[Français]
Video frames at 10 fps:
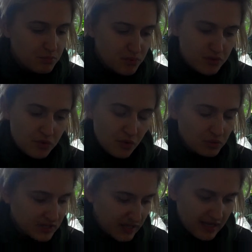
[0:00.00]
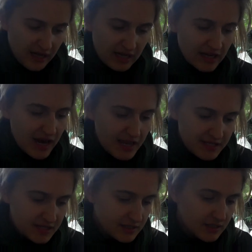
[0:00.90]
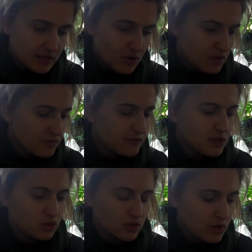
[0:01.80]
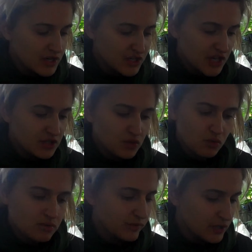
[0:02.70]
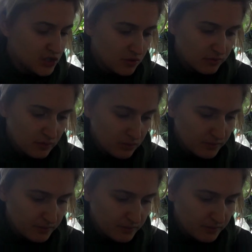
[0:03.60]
plus contraire à la laïcité que le fait qu'une collégienne se couvre les cheveux.